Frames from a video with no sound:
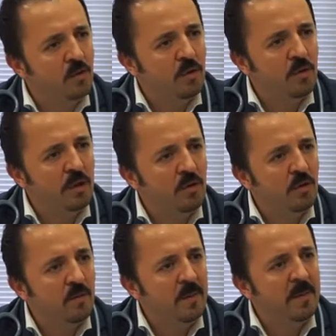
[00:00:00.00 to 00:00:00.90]
çok
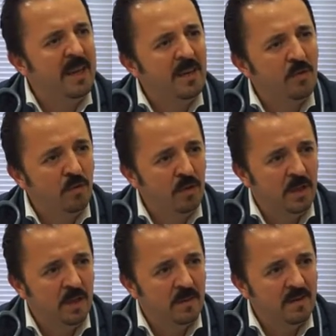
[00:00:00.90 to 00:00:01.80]
öneriyorum. Ama her gün
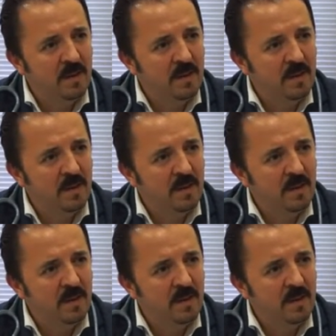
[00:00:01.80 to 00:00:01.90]
değil ama.